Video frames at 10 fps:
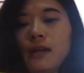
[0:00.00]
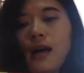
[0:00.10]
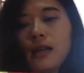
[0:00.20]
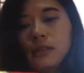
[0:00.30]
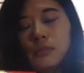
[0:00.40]

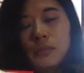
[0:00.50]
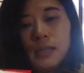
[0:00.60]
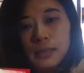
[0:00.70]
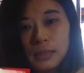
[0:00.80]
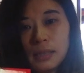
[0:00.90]
あの
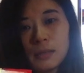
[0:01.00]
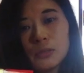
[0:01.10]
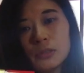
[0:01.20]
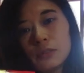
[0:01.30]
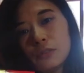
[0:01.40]
昔なんか
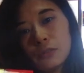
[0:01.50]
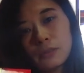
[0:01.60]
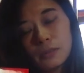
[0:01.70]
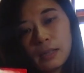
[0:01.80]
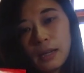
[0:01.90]
もうちょっ
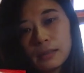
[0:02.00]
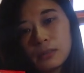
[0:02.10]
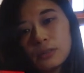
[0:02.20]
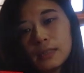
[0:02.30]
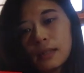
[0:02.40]
となんか
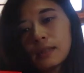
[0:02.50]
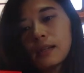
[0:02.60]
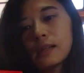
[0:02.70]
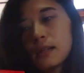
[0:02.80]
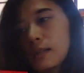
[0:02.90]
獣医さんが
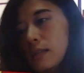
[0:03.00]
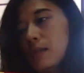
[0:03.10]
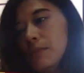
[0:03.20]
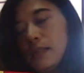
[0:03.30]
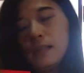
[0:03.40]
考え
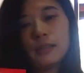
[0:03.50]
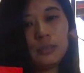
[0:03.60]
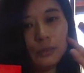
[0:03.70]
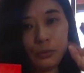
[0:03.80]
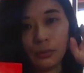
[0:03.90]
たみたいな
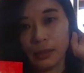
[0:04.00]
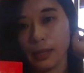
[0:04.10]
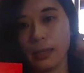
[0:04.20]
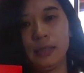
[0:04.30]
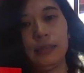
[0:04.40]
ちょっとお
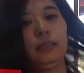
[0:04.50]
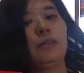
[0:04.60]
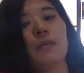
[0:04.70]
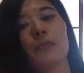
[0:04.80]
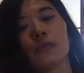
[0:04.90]
高いやつと
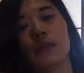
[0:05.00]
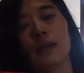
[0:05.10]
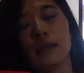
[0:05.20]
かも